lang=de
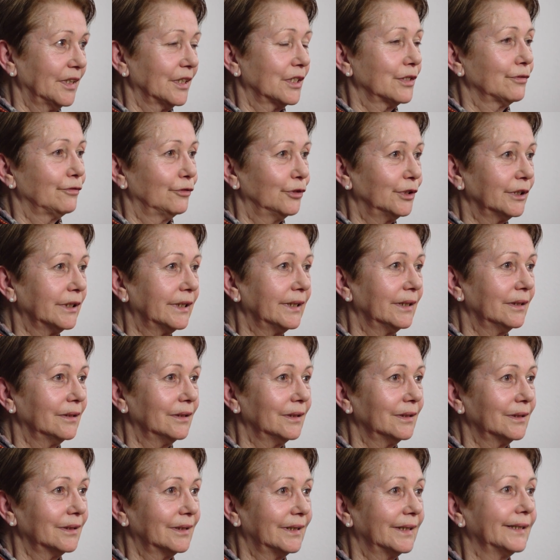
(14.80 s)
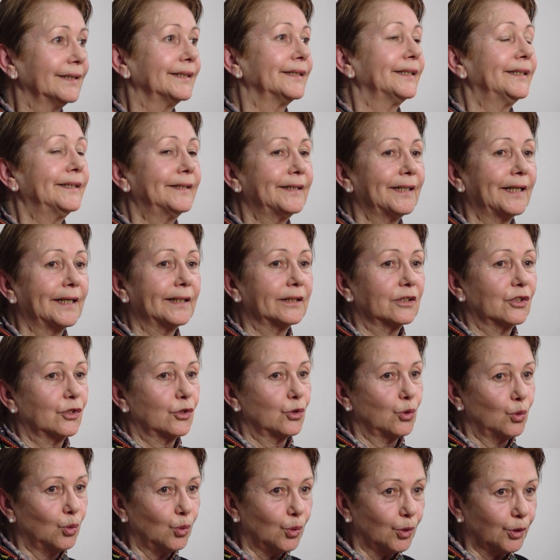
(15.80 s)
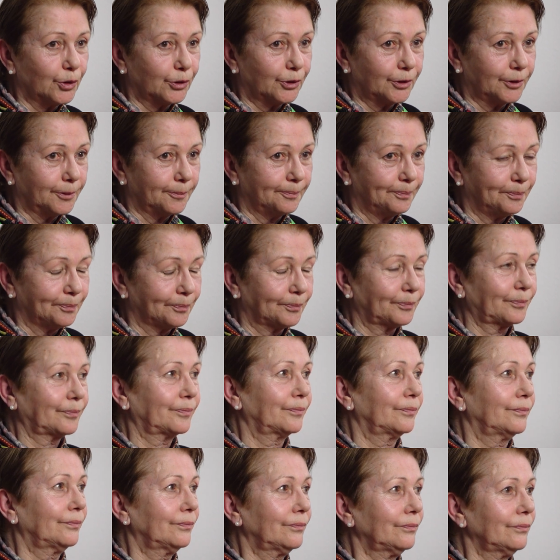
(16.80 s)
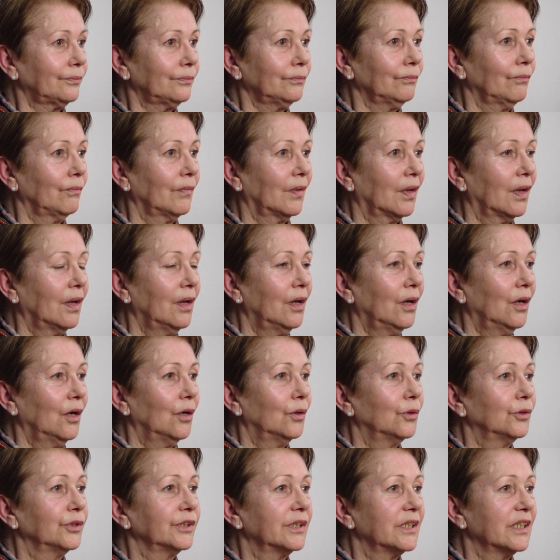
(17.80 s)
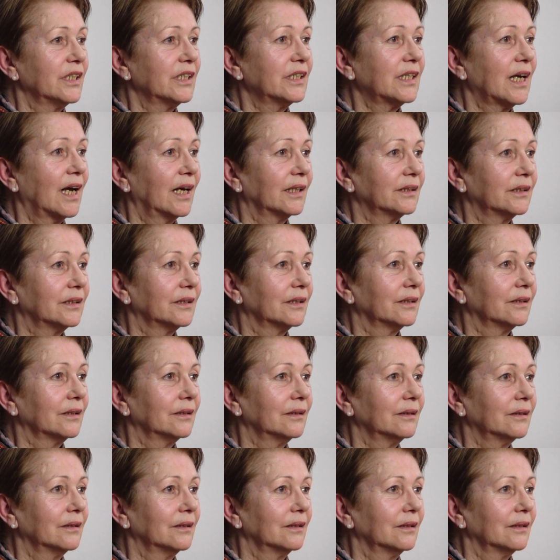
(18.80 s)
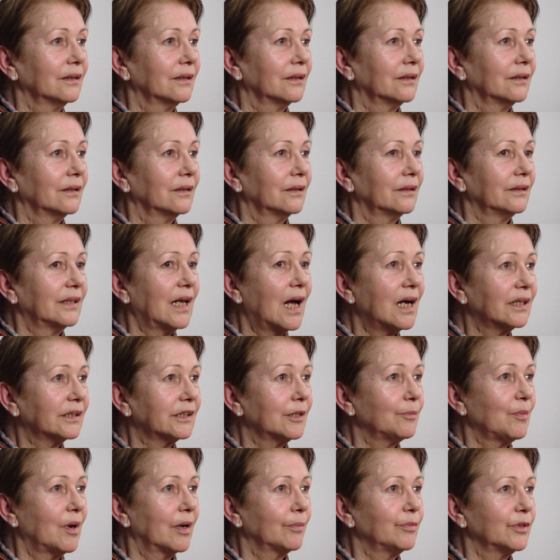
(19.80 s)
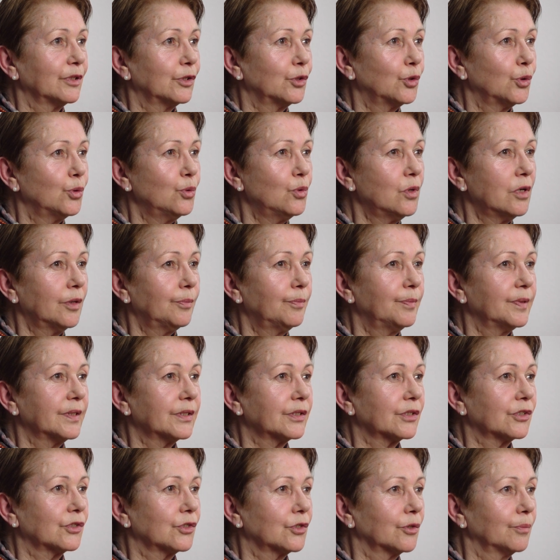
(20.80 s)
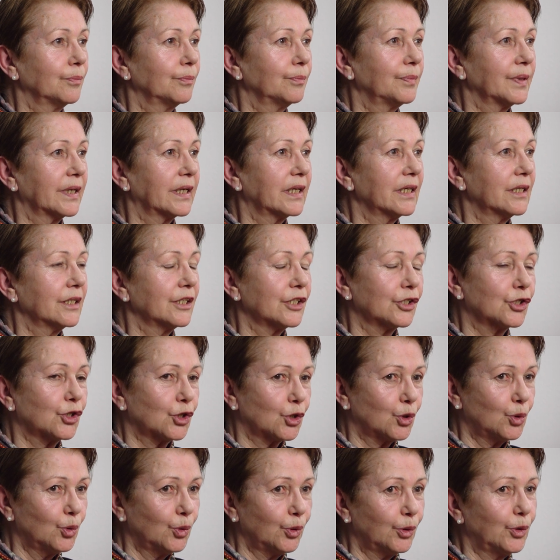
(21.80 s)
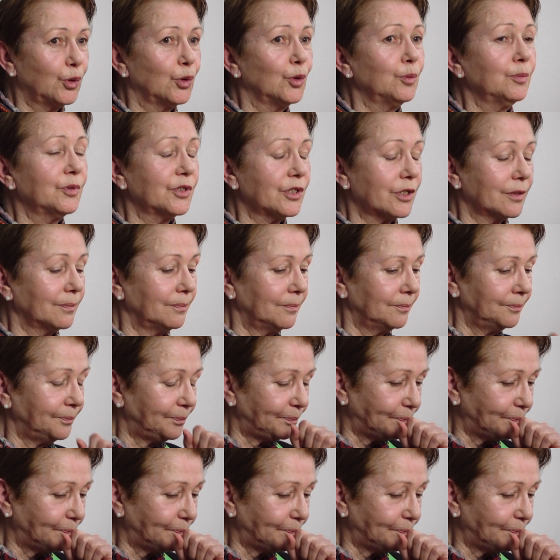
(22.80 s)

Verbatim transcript: es wurde die Rita gesucht. Und ich hatte nach dem Abitur bis zum Beginn des Studiums